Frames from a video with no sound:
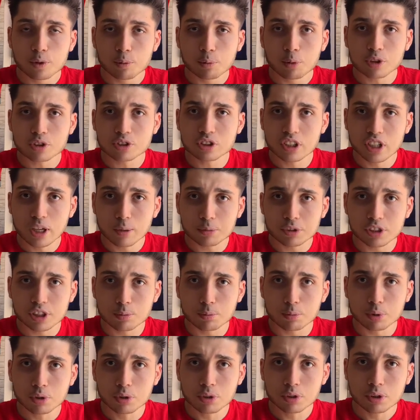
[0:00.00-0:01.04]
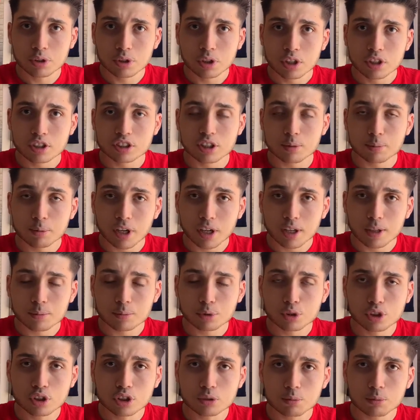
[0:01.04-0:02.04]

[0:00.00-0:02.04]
penser un petit peu c'est pas la même chose,